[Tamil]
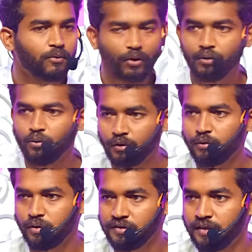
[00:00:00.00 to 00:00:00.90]
ஒன் ஒன்
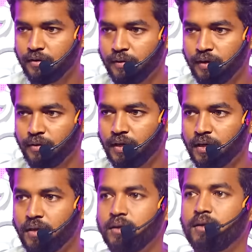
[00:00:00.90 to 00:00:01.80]
ஒன் ஜீரோ oh ஃபைவா
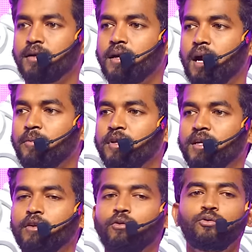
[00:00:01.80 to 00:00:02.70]
அப்போ
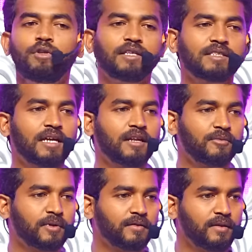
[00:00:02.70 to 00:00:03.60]
நீங்கள் இன்னும் நூற்றி அஞ்சு நல்லது
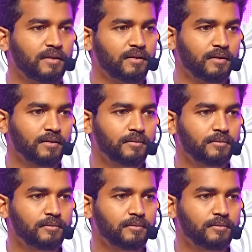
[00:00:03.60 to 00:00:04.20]
பண்ண வேண்டியது இருக்கு